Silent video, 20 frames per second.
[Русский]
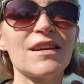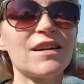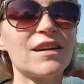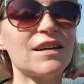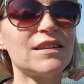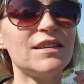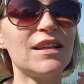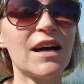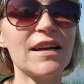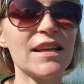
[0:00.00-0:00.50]

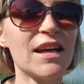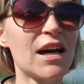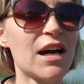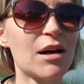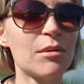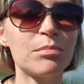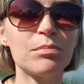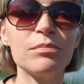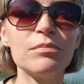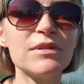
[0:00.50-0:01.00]
когда
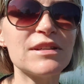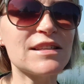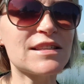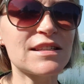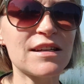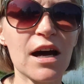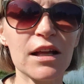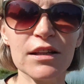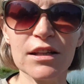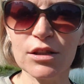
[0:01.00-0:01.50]
я
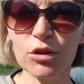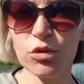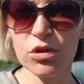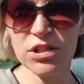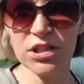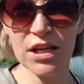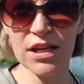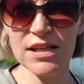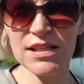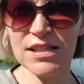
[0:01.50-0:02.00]
искала
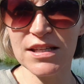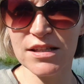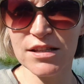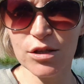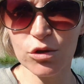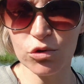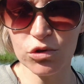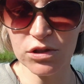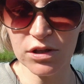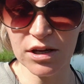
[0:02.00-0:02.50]
друзей
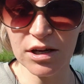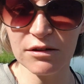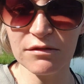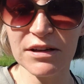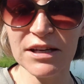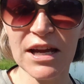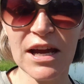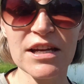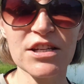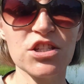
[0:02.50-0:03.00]
среди
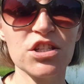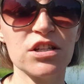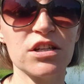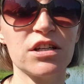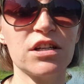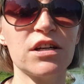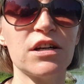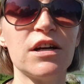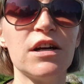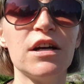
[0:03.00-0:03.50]

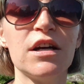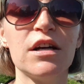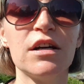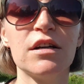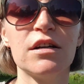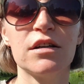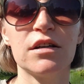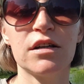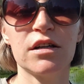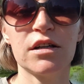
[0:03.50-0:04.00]
русскоговорящих
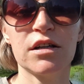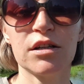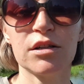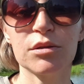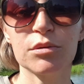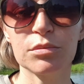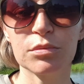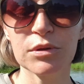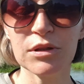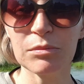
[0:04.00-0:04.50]

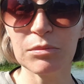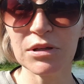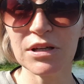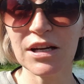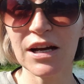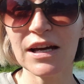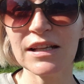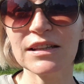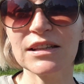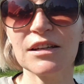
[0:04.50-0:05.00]
э,
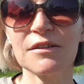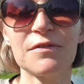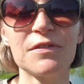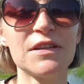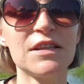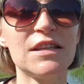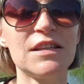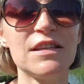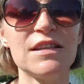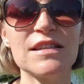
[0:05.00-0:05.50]
иммигрантов
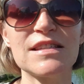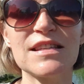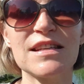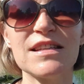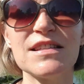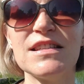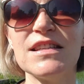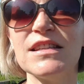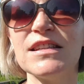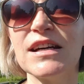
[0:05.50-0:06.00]
и
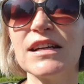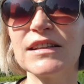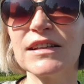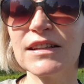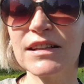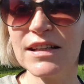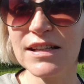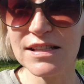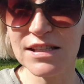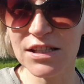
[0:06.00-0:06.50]
среди
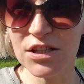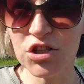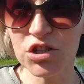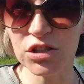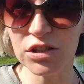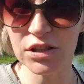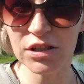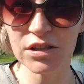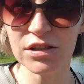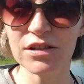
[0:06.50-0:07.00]

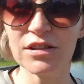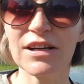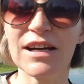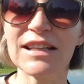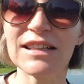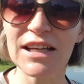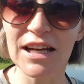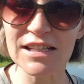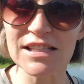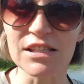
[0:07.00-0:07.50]
англоязычных
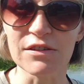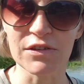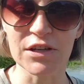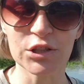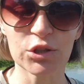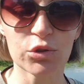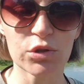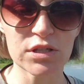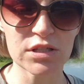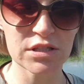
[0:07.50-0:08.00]
канадцев,
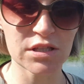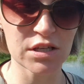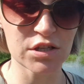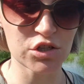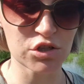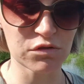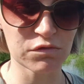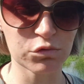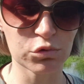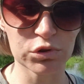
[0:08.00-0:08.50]
которые здесь
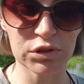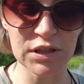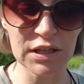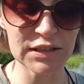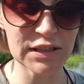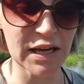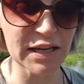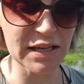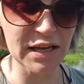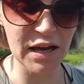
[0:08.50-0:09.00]
живут.
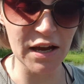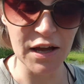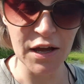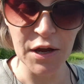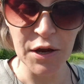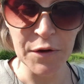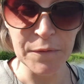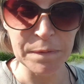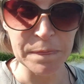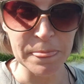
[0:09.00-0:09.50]
Когда я
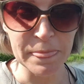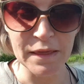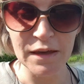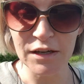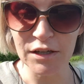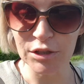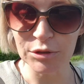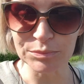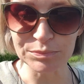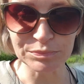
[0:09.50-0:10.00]

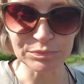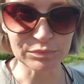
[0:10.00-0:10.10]
э,